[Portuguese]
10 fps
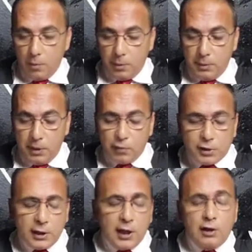Primeiro
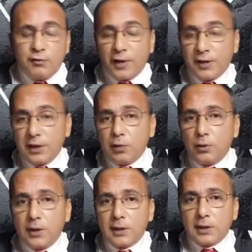você tem que fazer
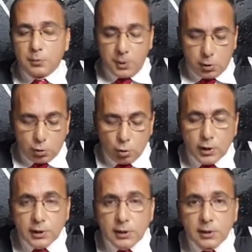com que essas
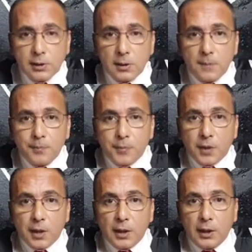pessoas
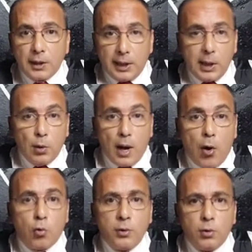tenham
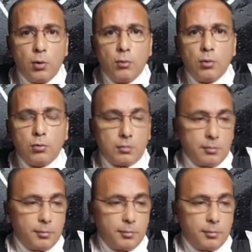algo em comum.